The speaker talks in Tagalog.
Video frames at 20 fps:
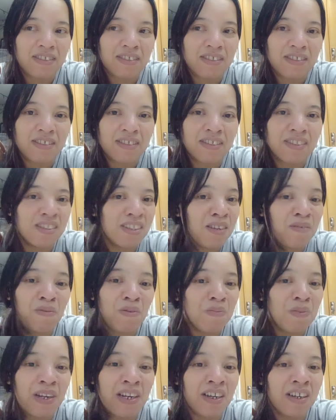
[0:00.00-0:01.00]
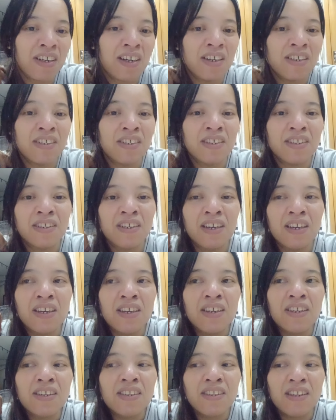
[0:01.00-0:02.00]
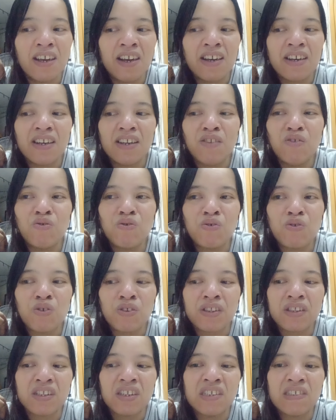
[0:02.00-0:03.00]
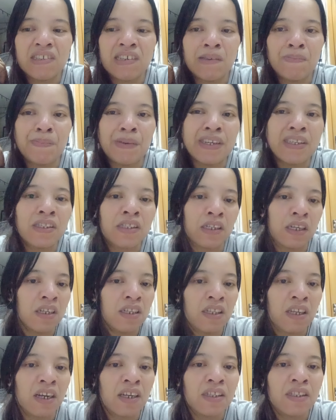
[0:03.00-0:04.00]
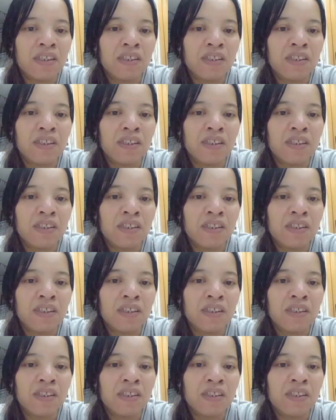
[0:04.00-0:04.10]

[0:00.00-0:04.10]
Hindi mo pala kaya. Nakakalungkot isipin, tignan,